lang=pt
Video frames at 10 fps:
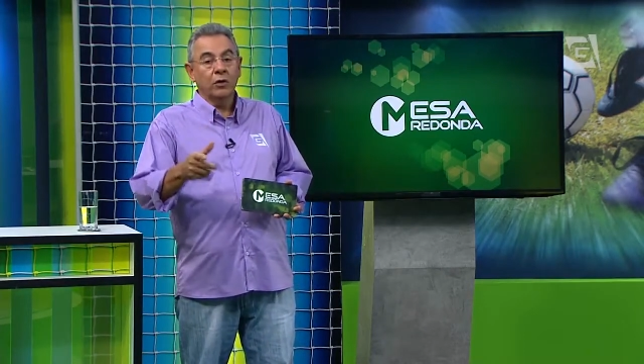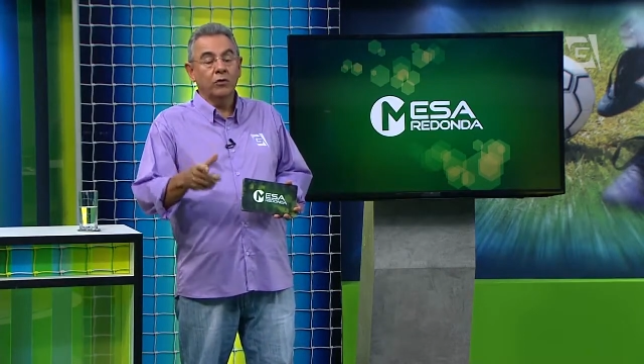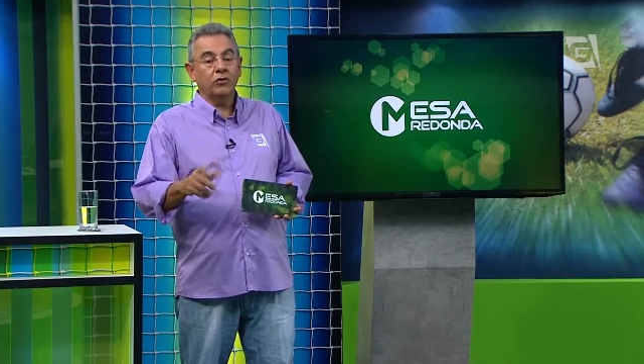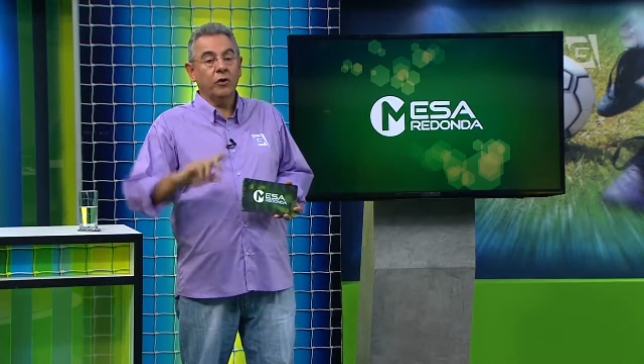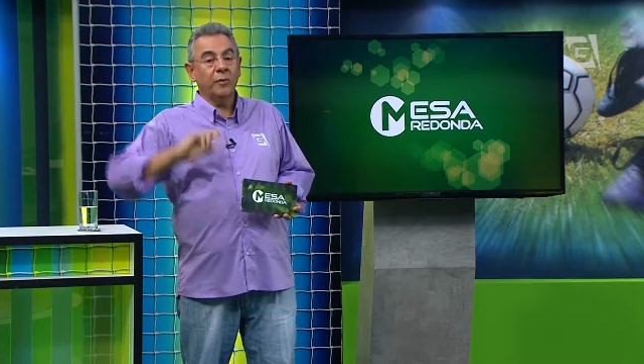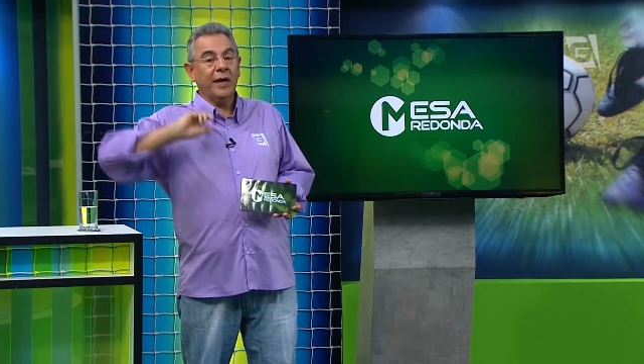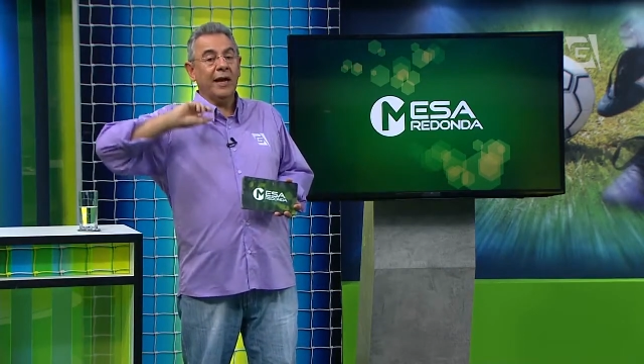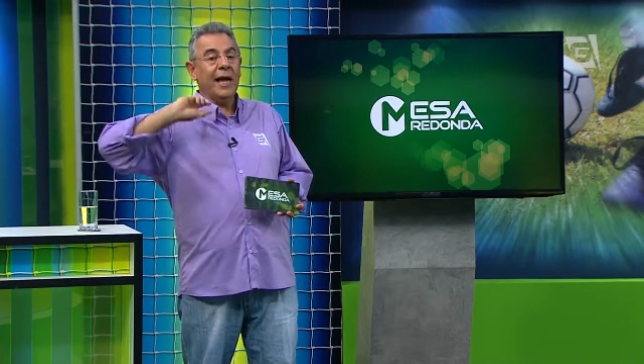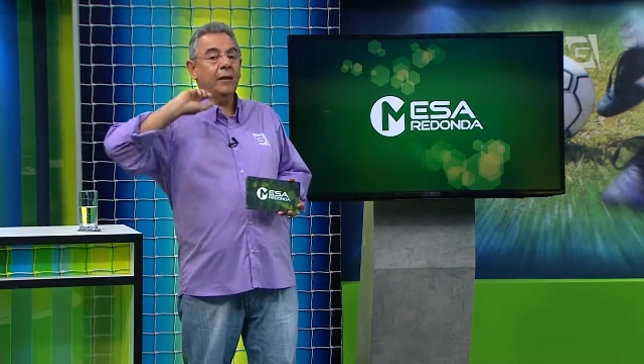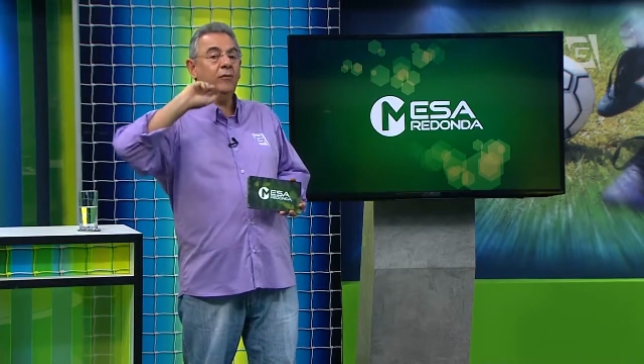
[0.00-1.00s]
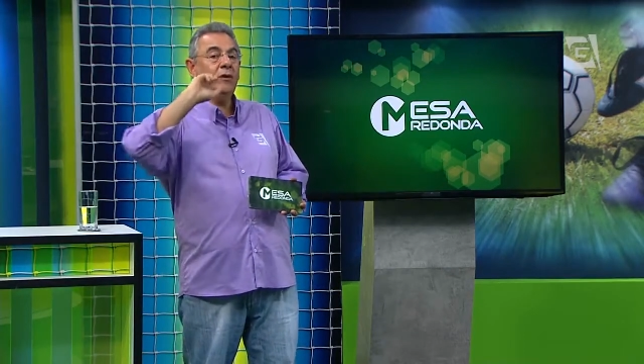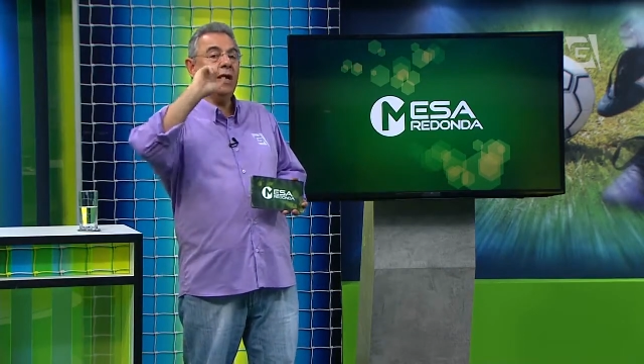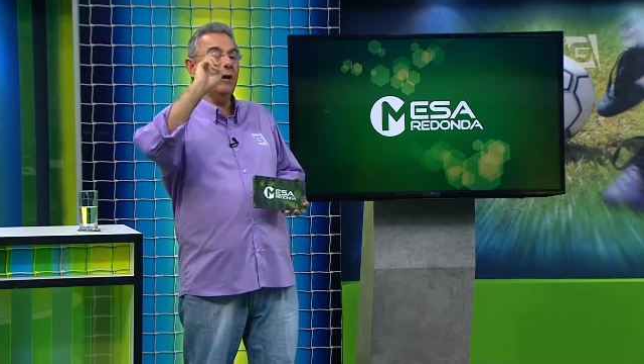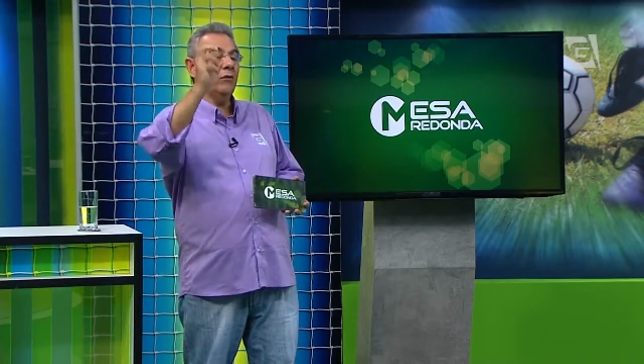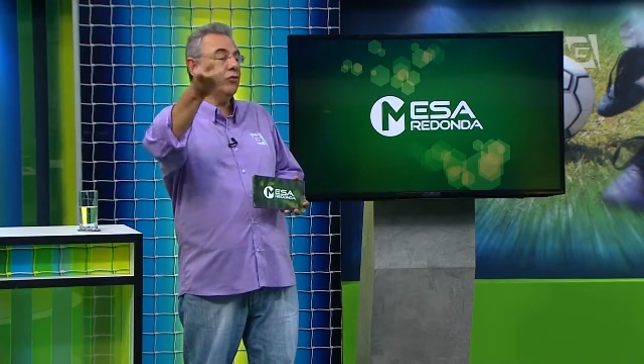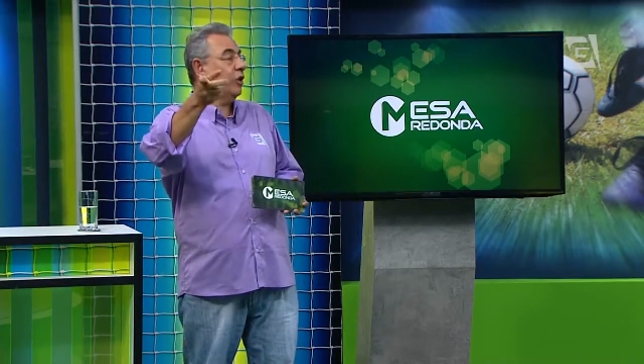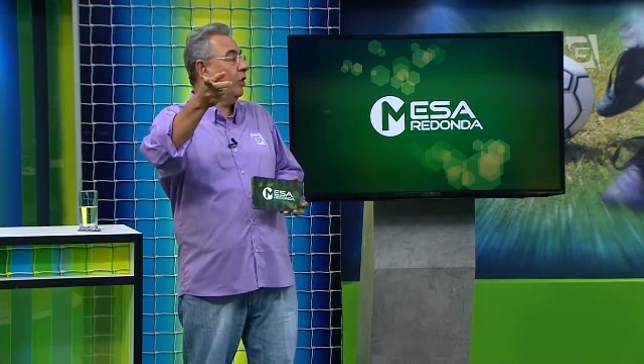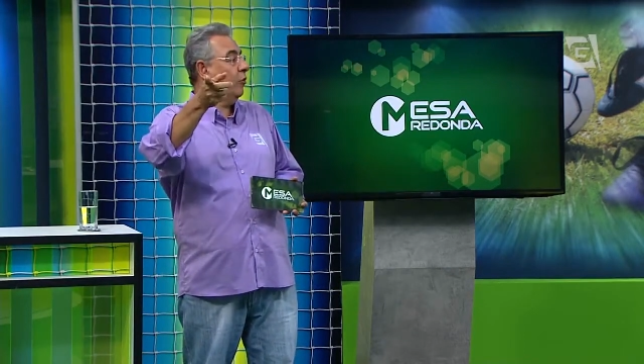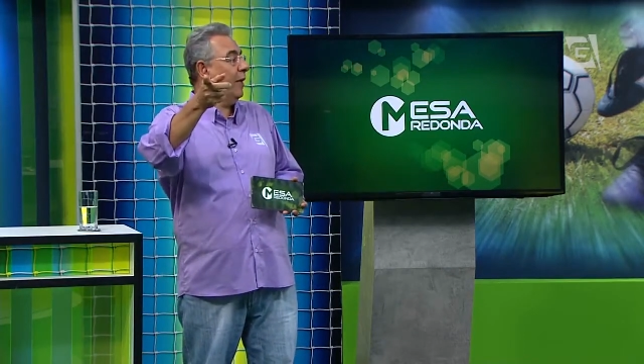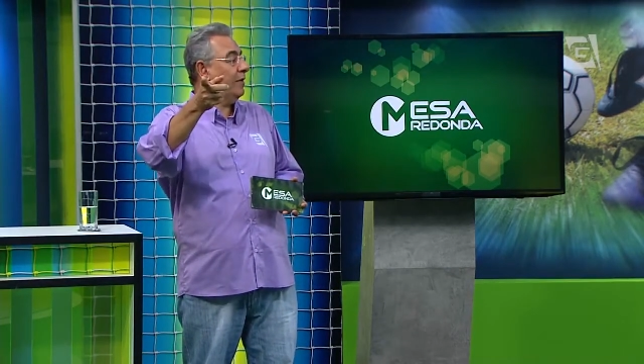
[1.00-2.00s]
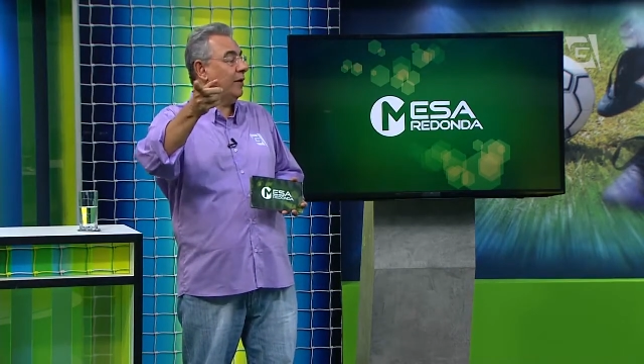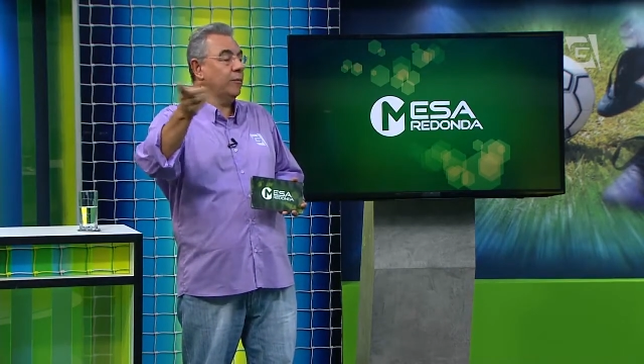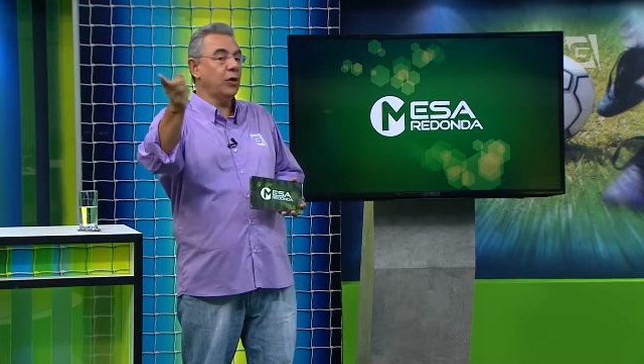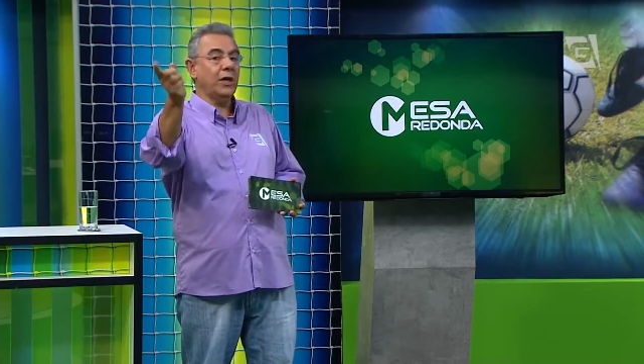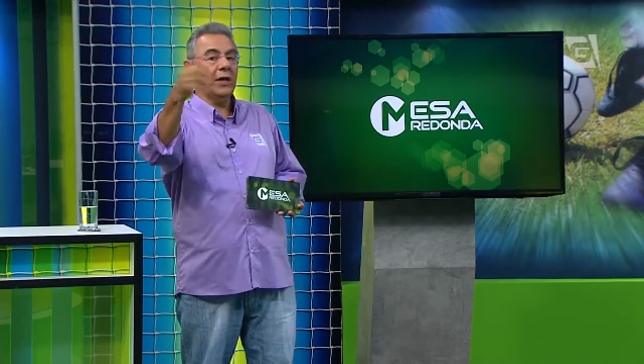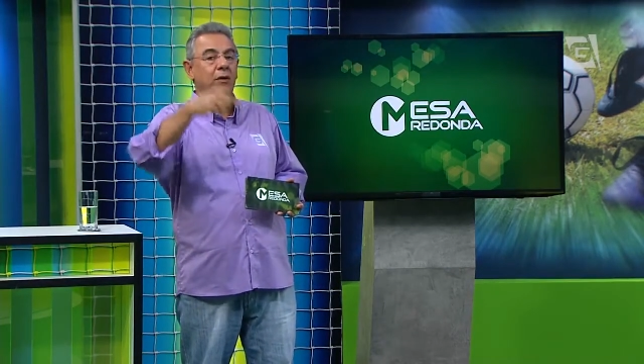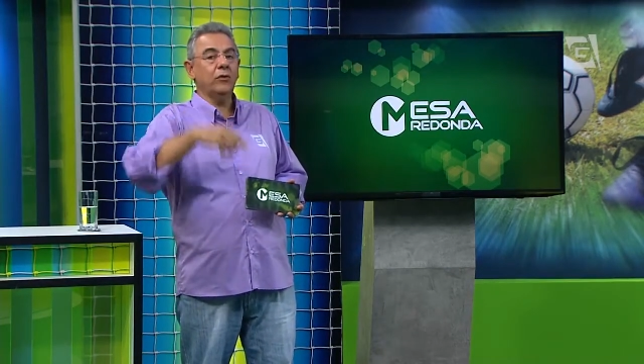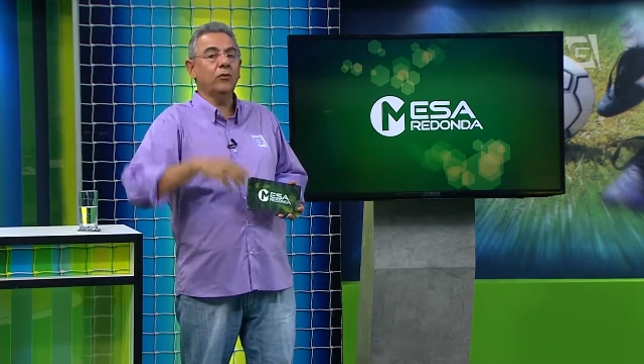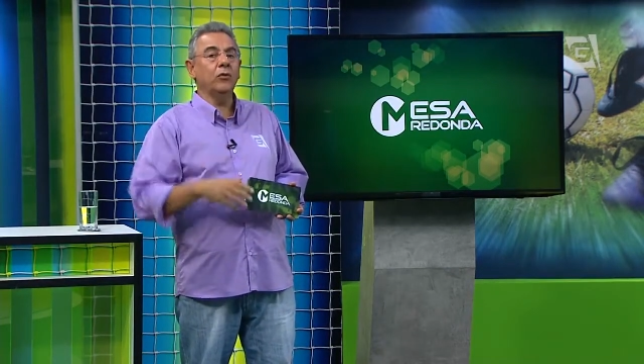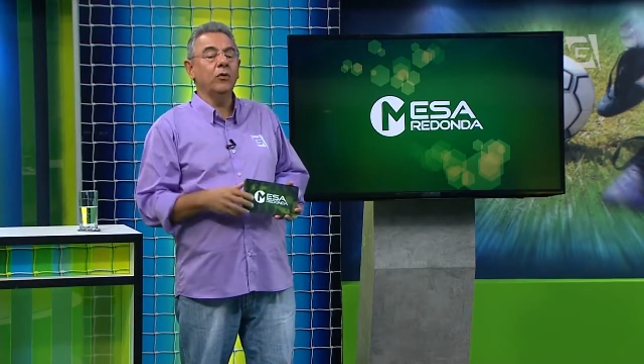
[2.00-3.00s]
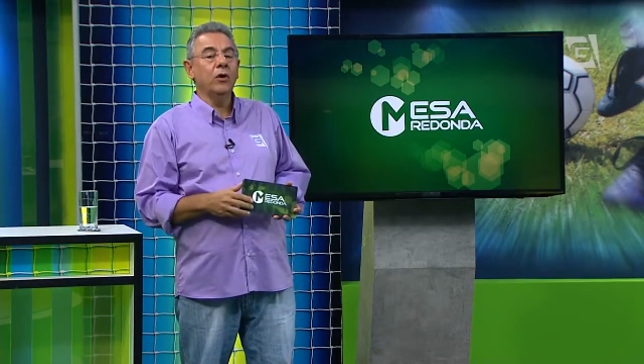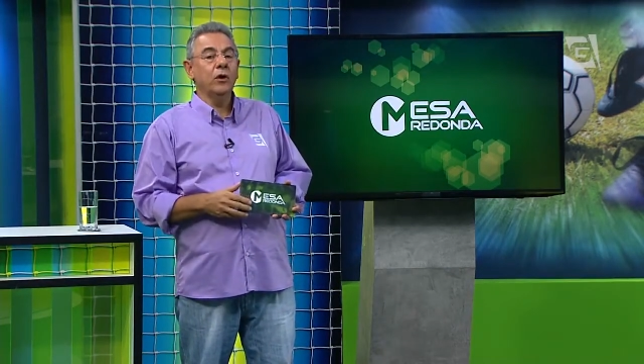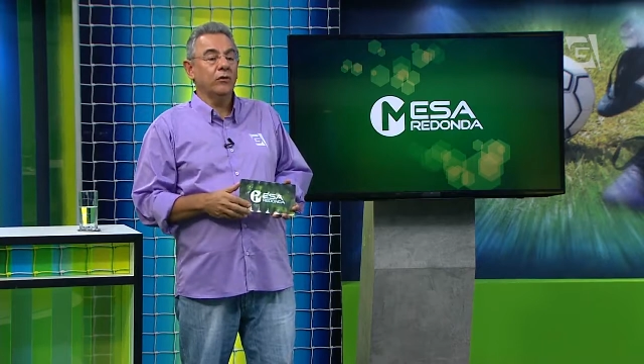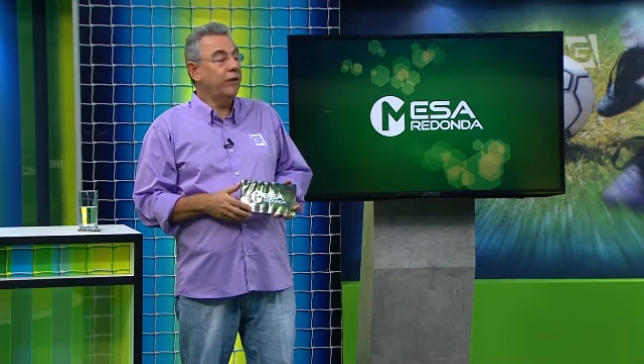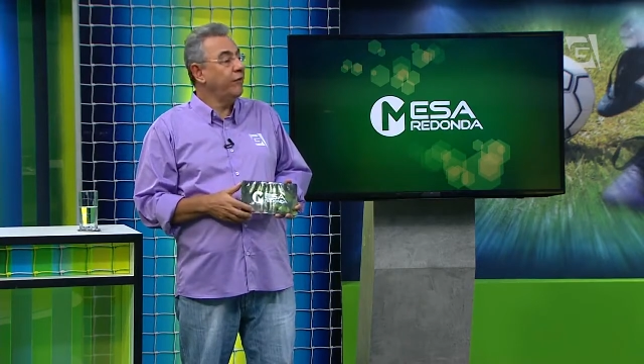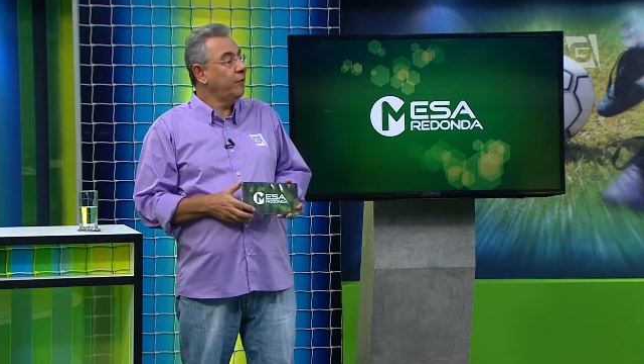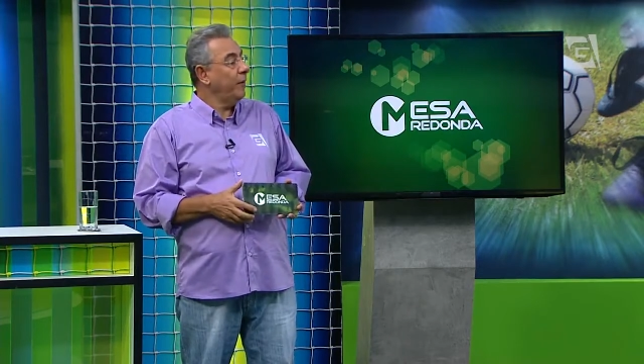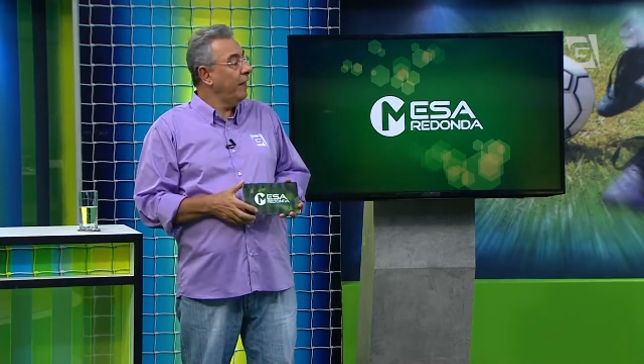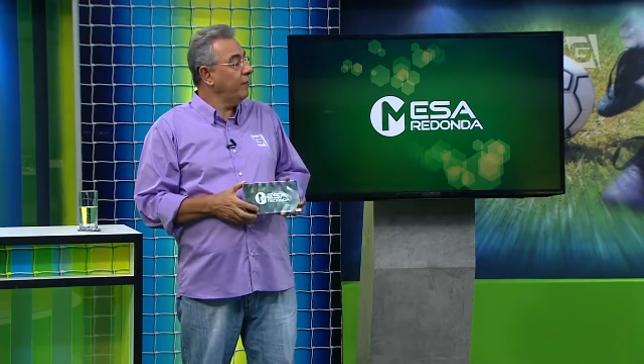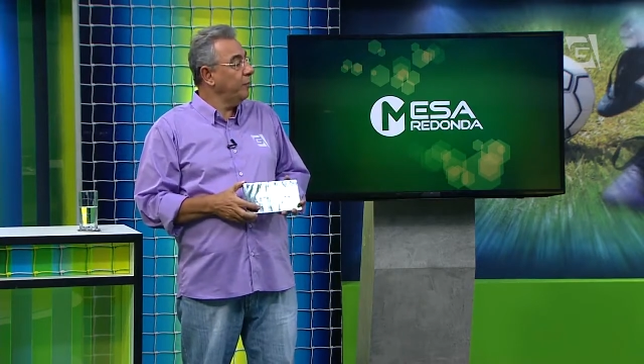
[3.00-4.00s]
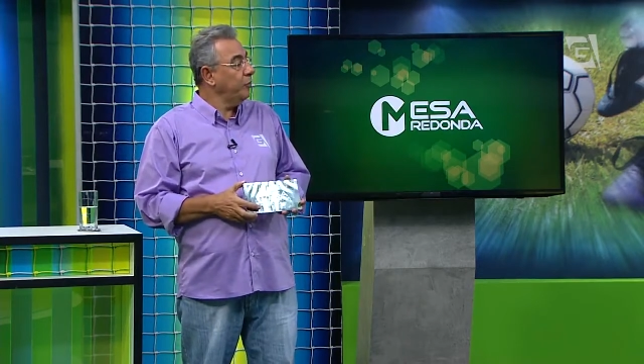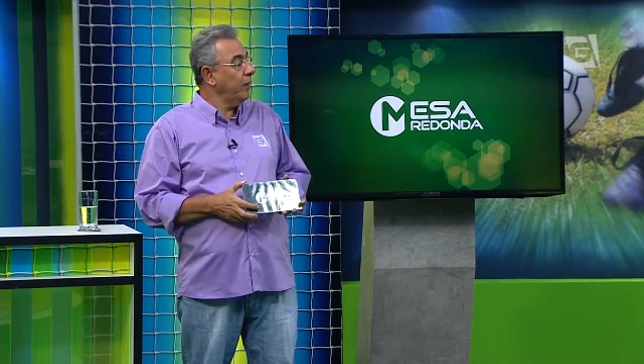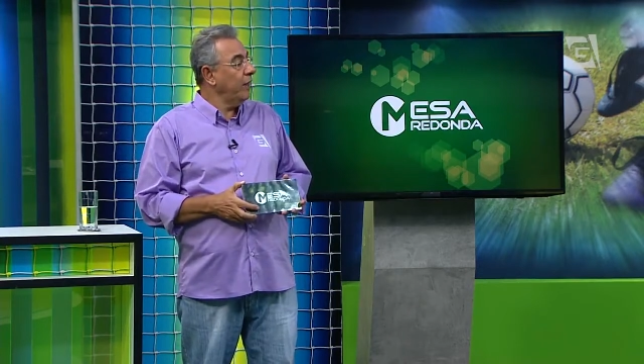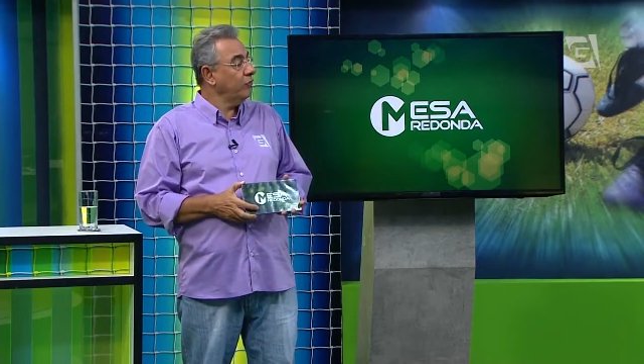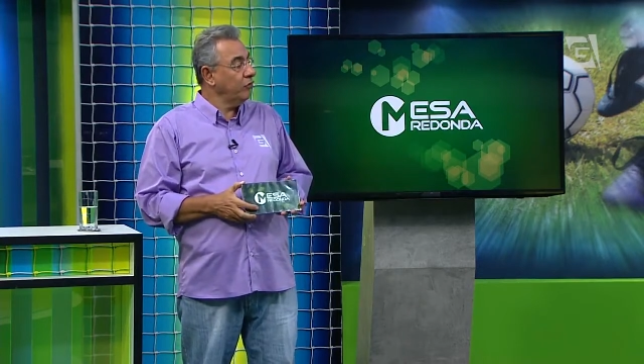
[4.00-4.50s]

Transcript: do São Bernardo e aí o Chiquinho mete a bola e o David Braz vem por trás.